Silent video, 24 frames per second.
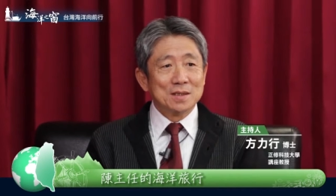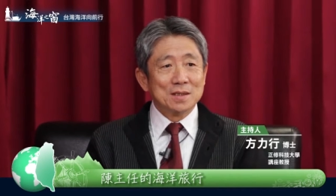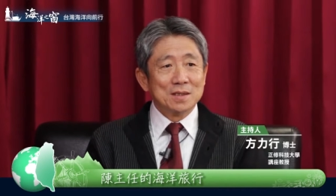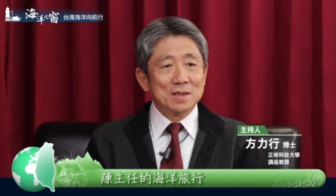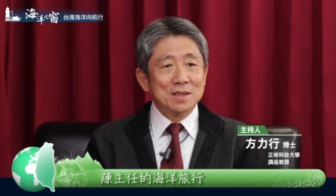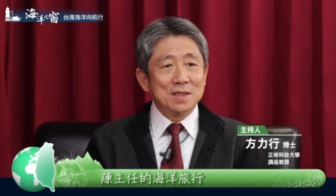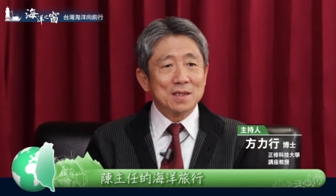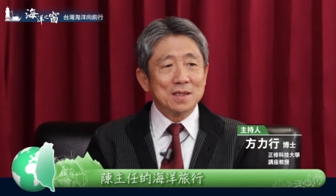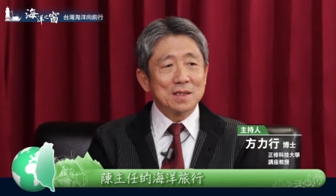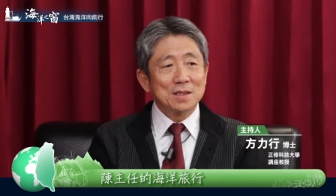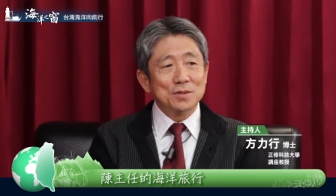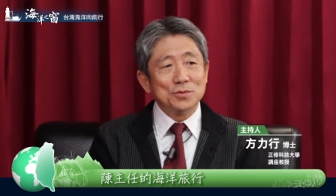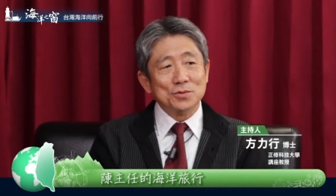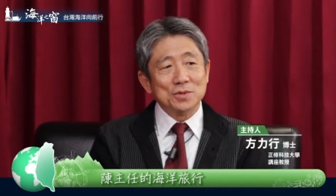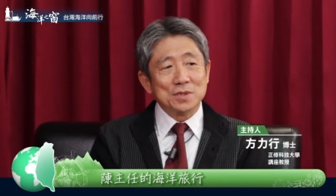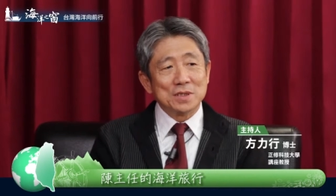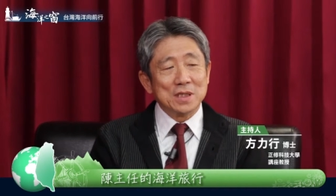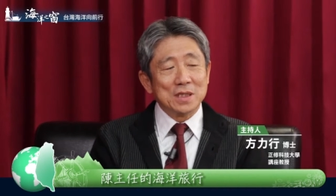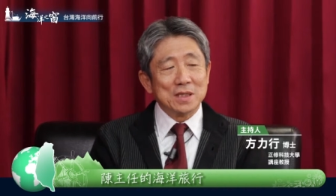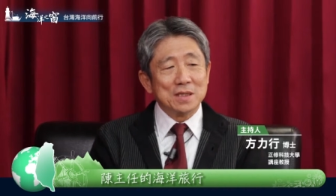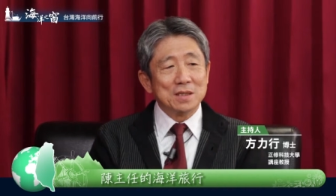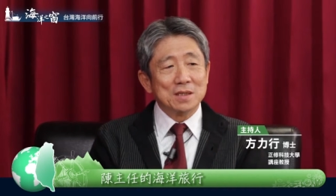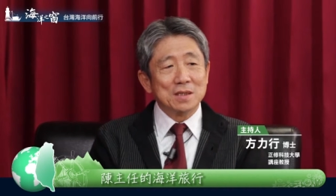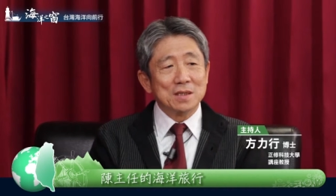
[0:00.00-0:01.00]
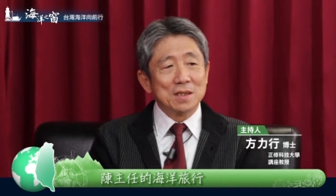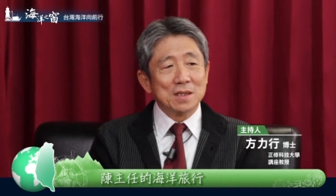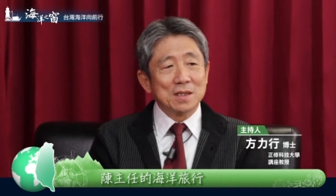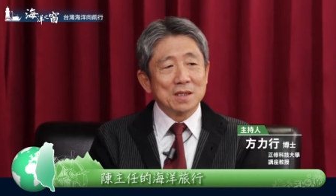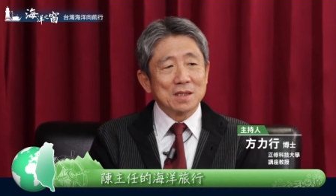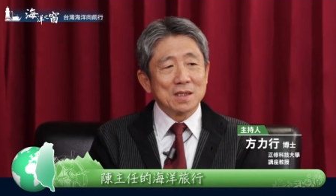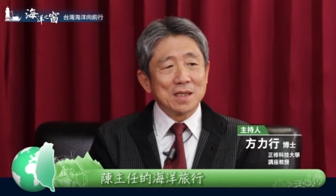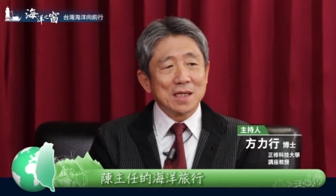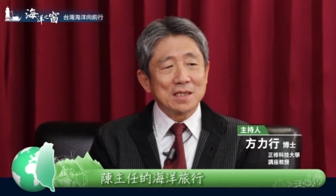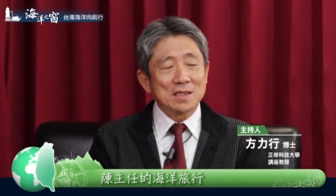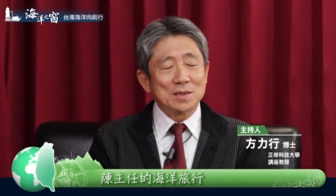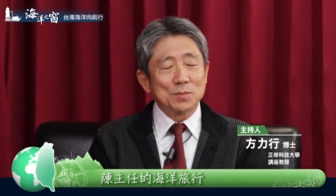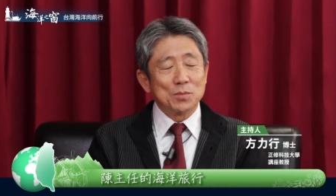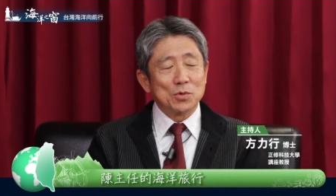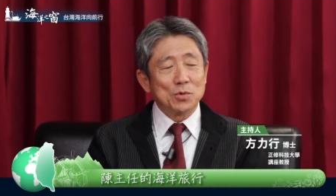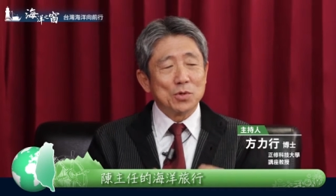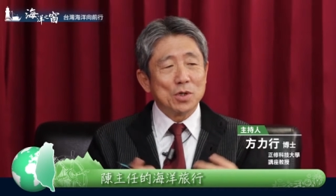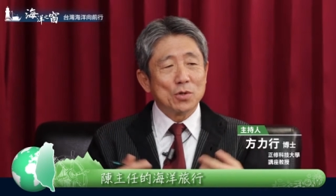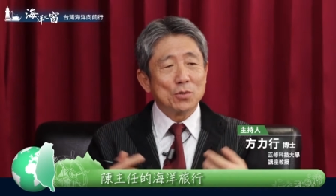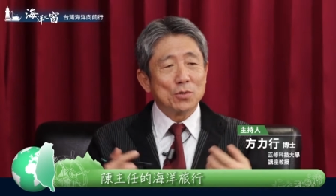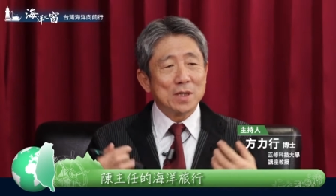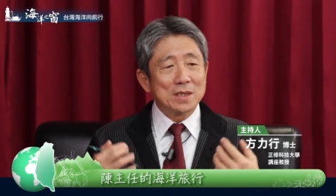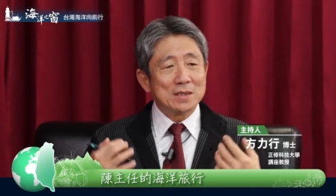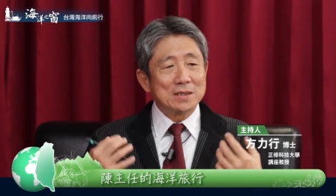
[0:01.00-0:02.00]
一个女生，她怎么会
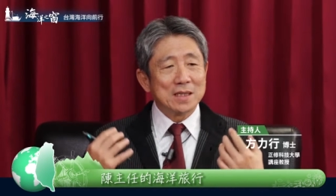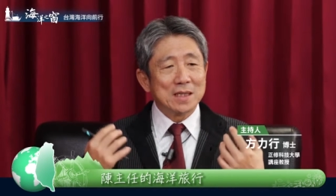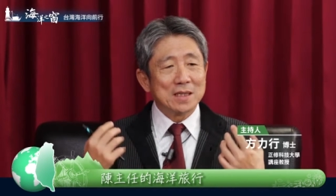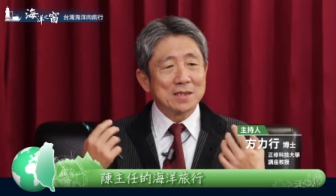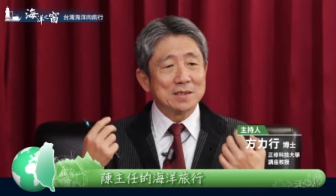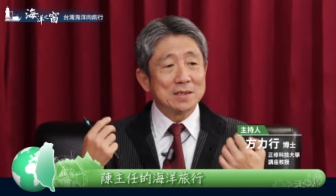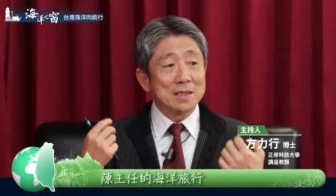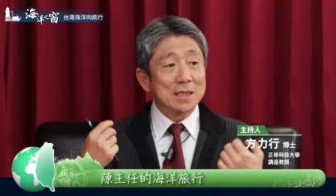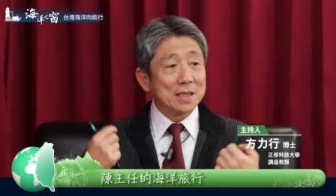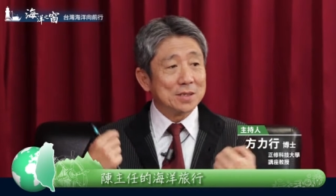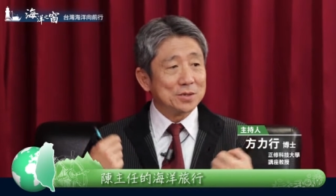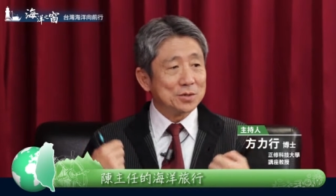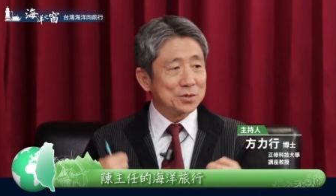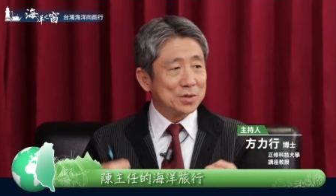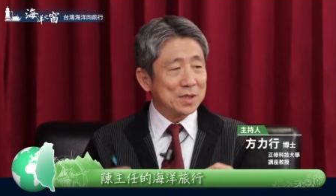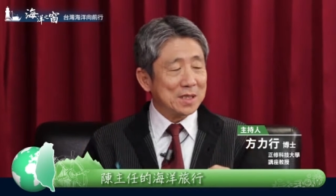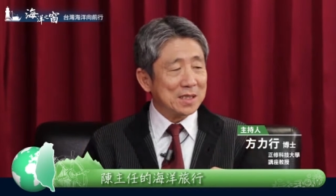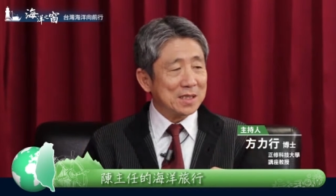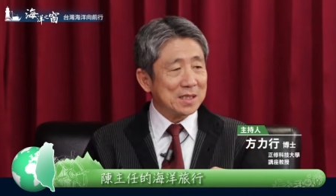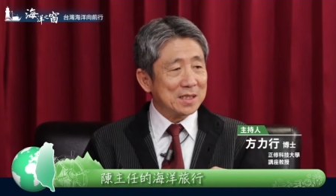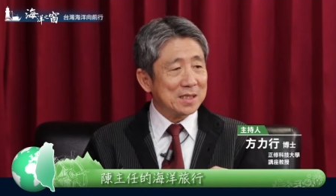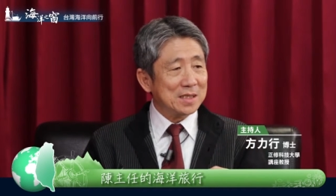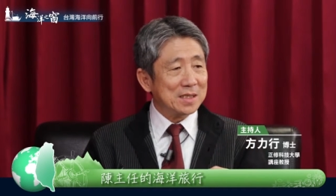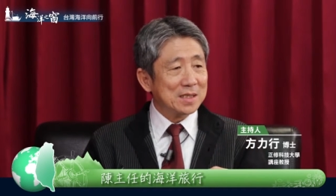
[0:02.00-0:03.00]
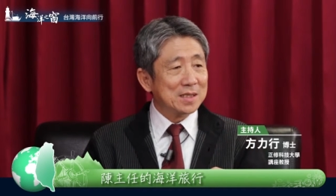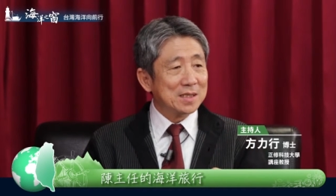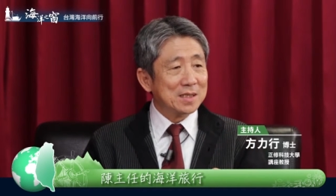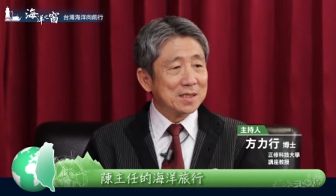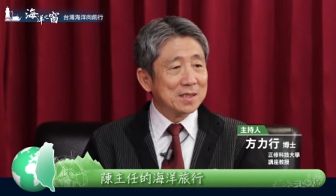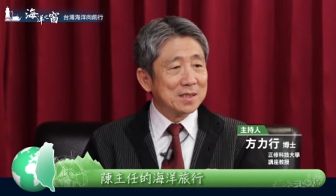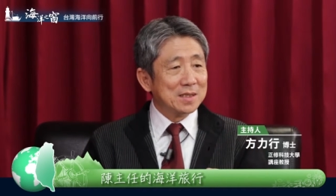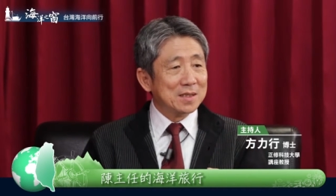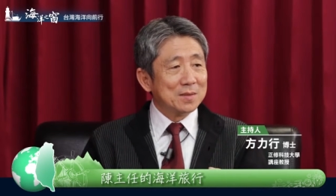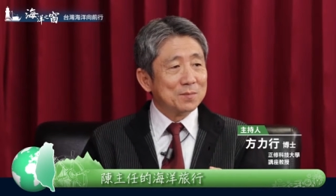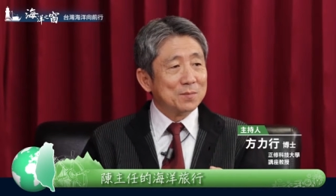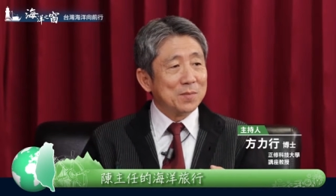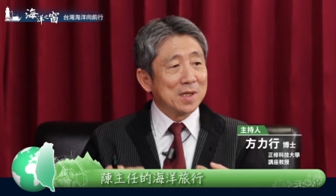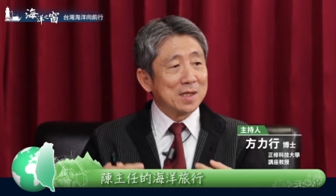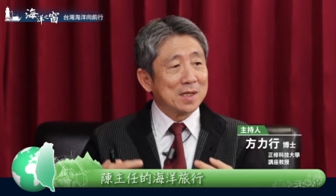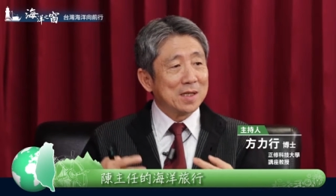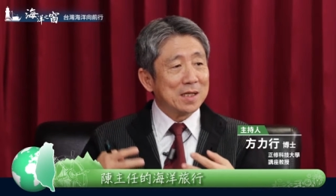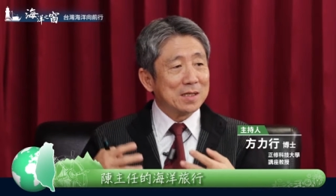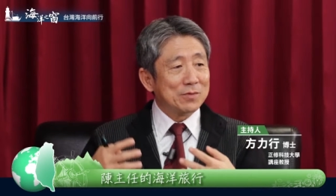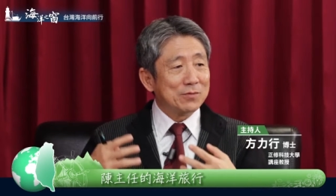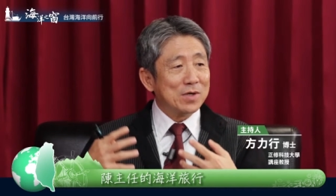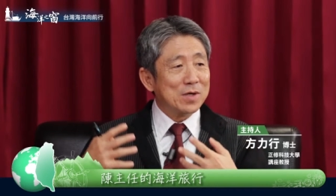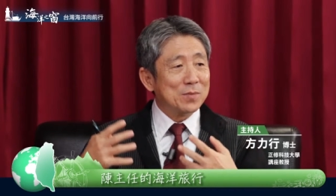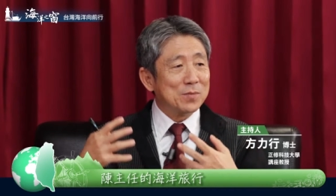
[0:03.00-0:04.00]
换上潜水衣跑到
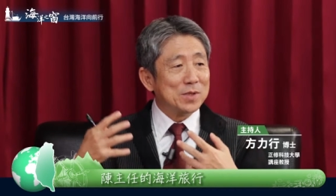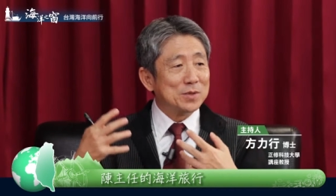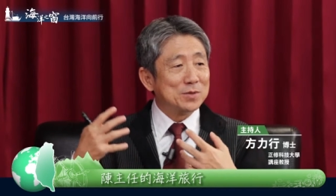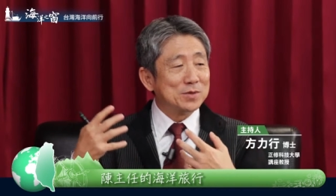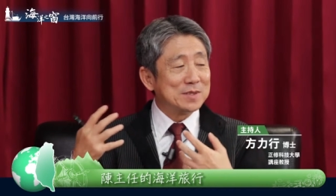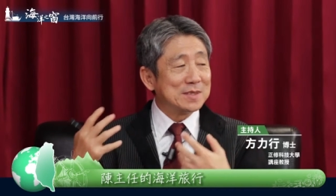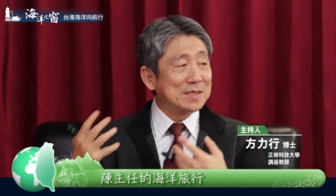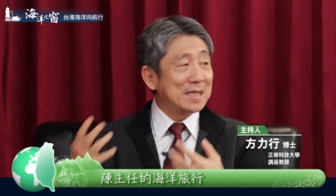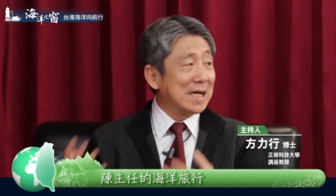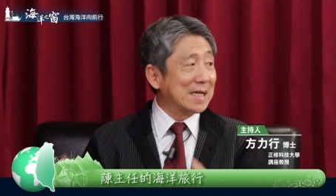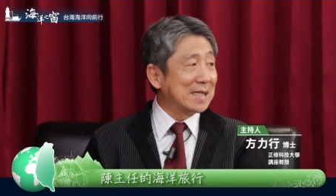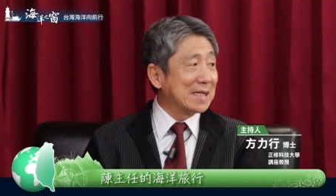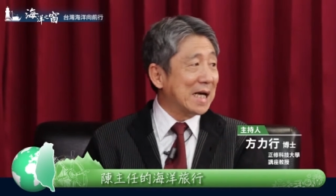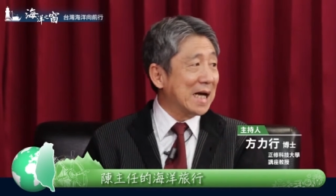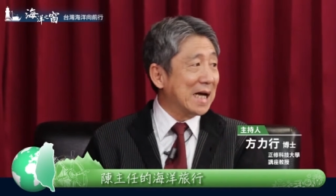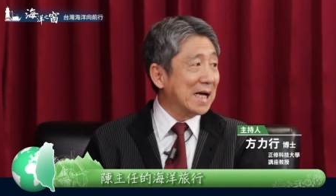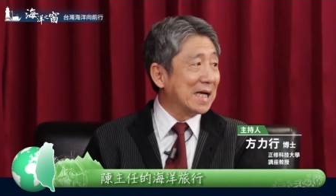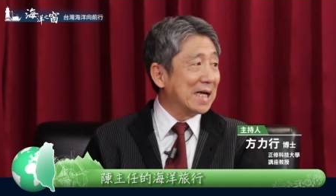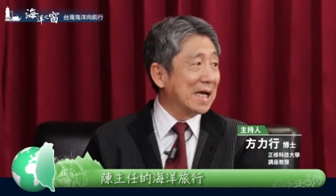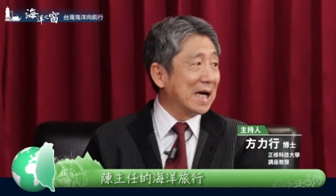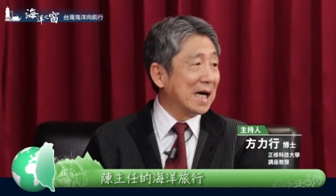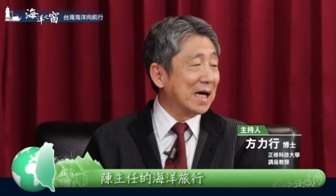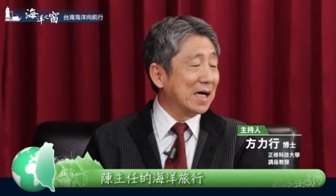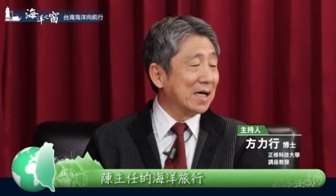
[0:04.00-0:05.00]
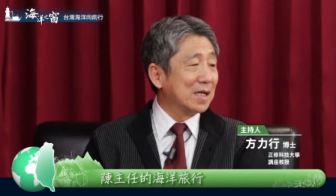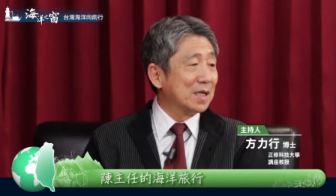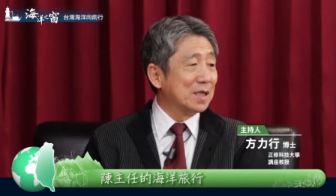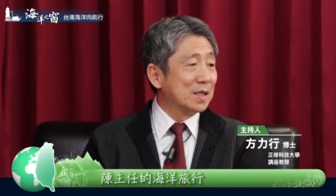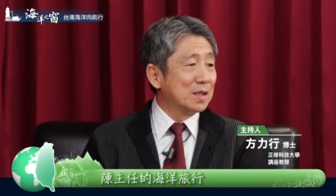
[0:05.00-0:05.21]
外面去晒太阳，